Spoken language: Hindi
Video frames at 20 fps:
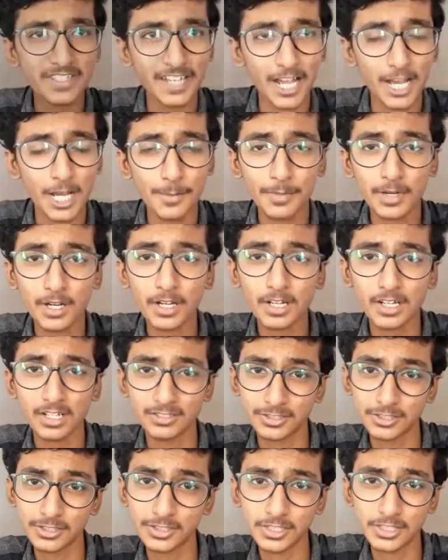चैनल पे ना
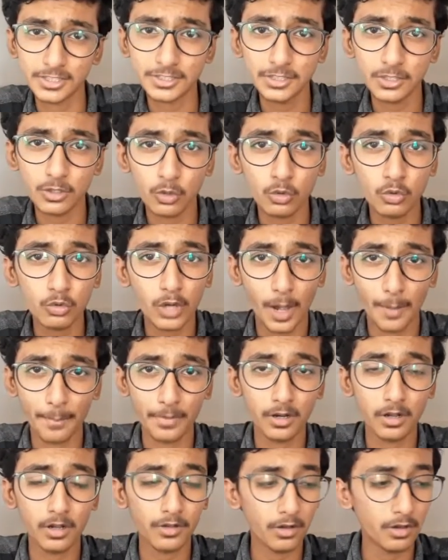कंसिस्टेंसी रखूँ
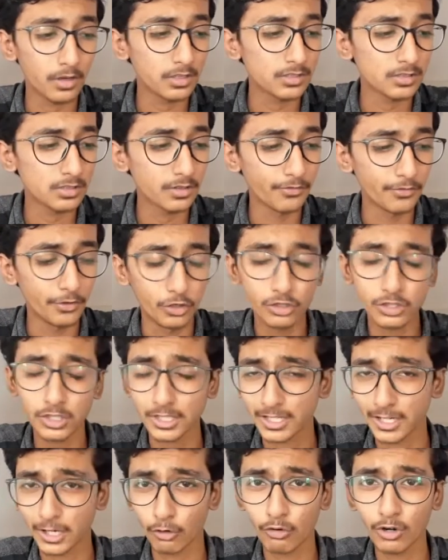अपना वीडियो
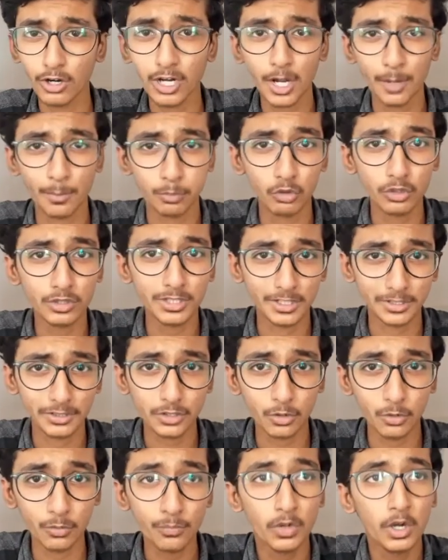रेगुलर अपलोड करते
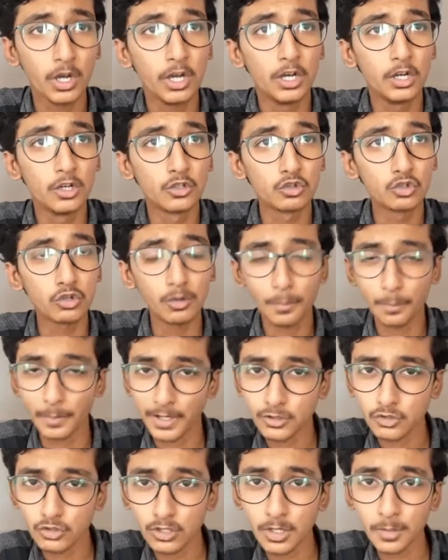रहूँ तो
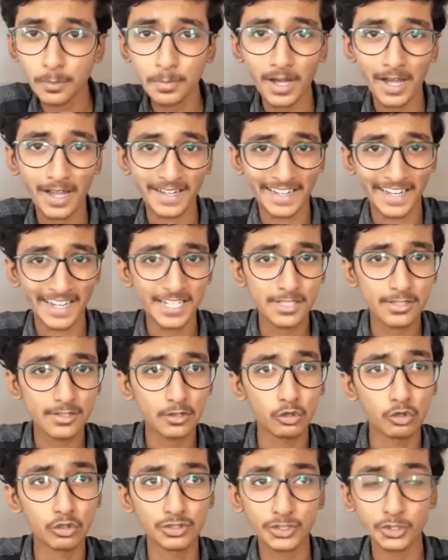मैं जो है नेक्स्ट
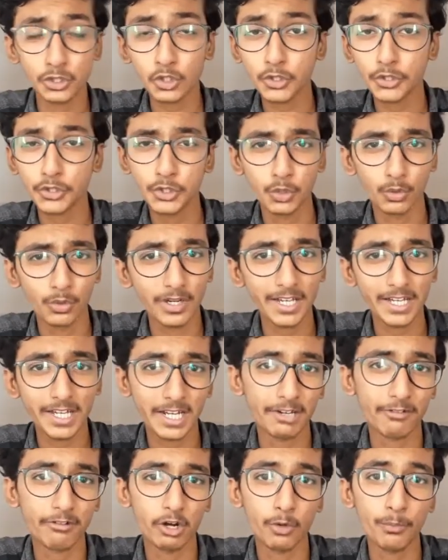हो सके तो क्यों नहीं
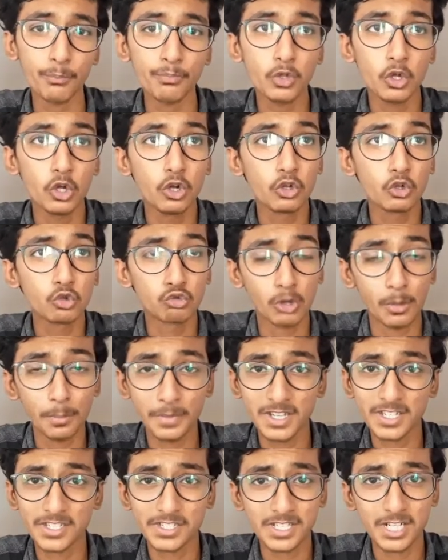करने वाला हूँ तो
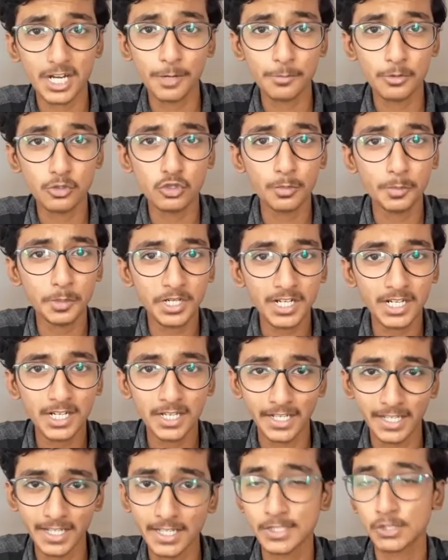अपने इंस्टाग्राम की जो मेरे
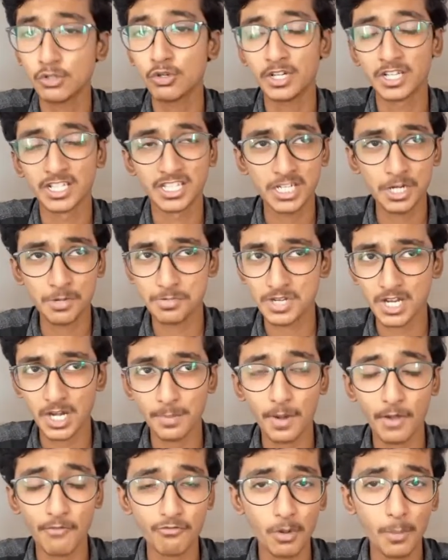लिंक जो डिस्क्रिप्शन
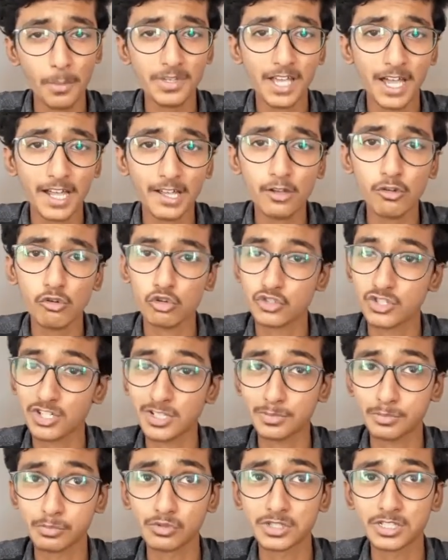में आप वहाँ पे जाके
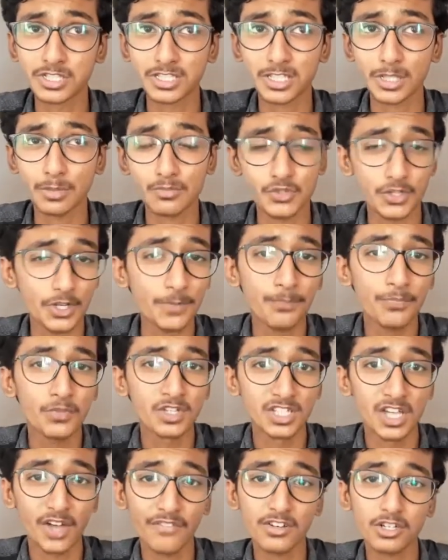क्वेश्चन पूछ सकते हैं मुझे
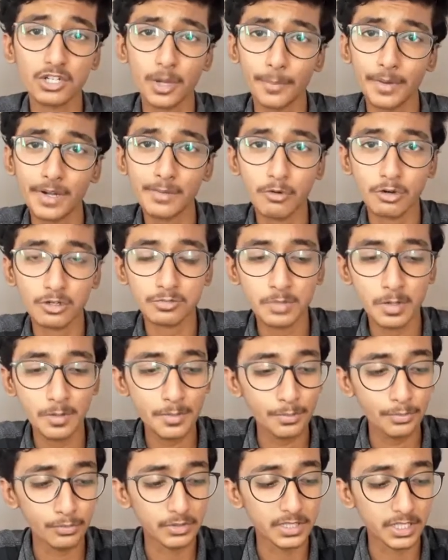या फिर कमेंट बॉक्स में भी
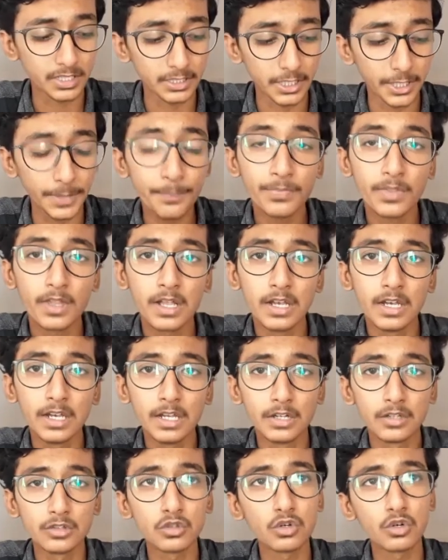पूछ सकते हैं
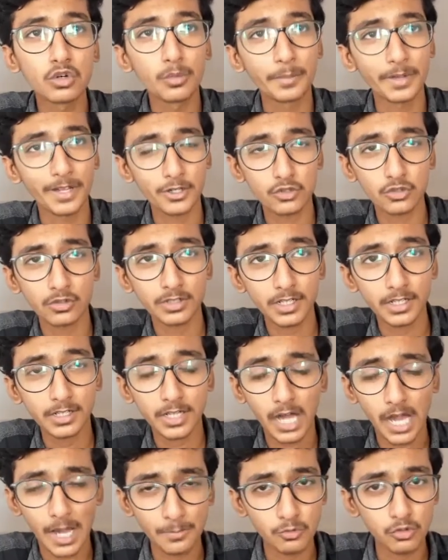तो मेक श्योर दैट
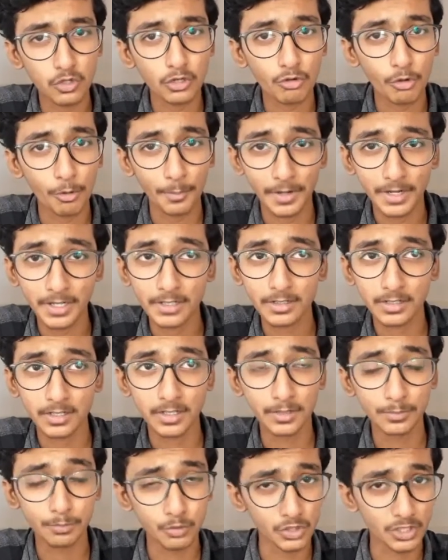आप जो कमेंट
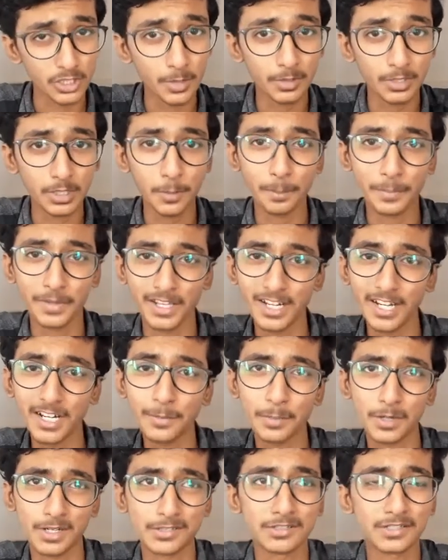पूछे मतलब मेरे
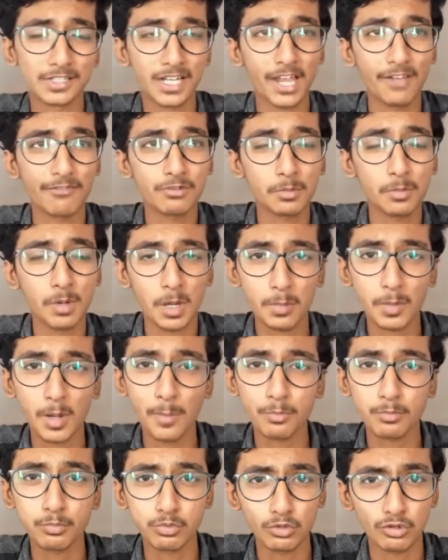पर्सनल लाइफ के बारे में
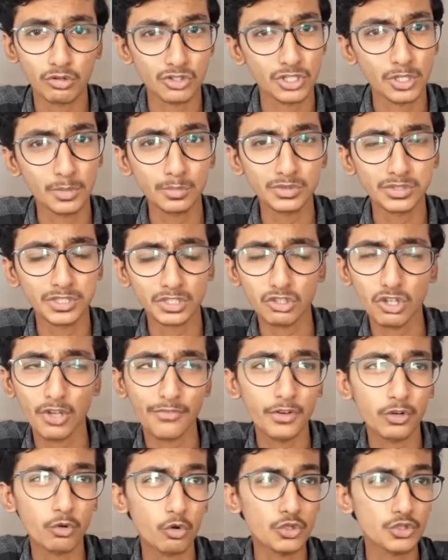आप क्वेश्चन पूछ सकते हैं
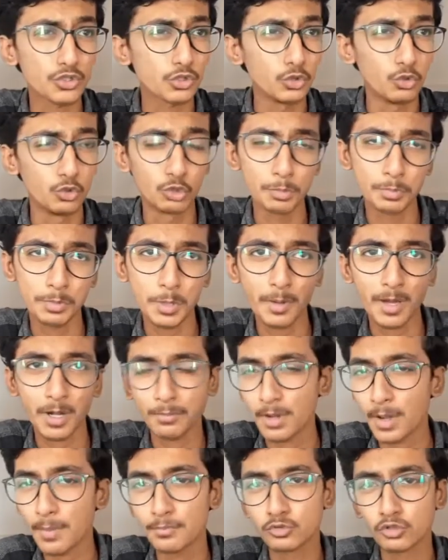फिर कुछ यूट्यूब के बारे
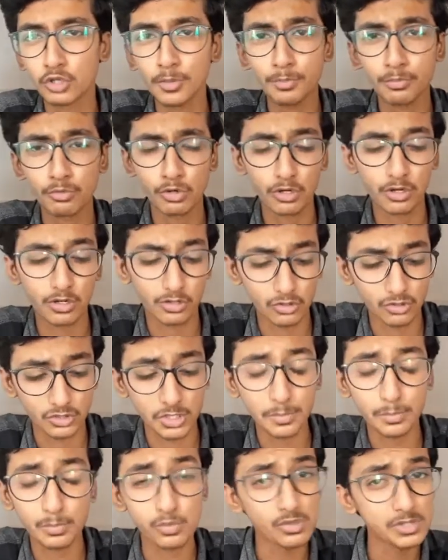में आप जो है
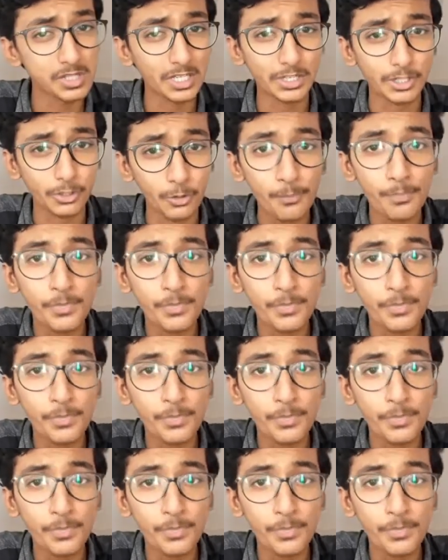क्वेश्चन पूछ सकते हो